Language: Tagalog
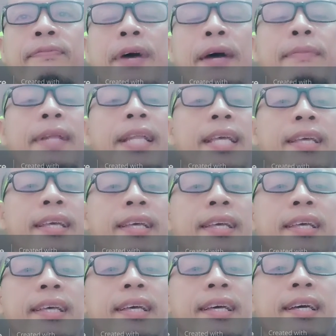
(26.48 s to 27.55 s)
family
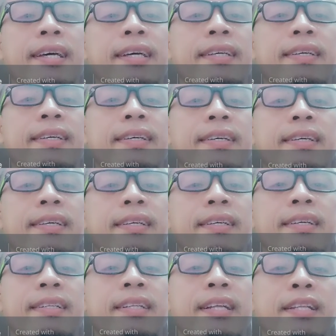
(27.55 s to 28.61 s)

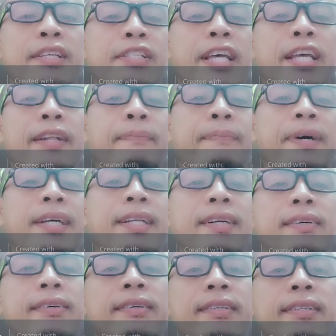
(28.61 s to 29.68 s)
na design ng
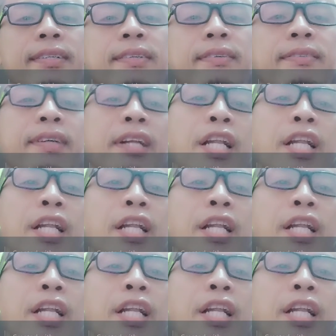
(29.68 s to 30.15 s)
Panginoon, yung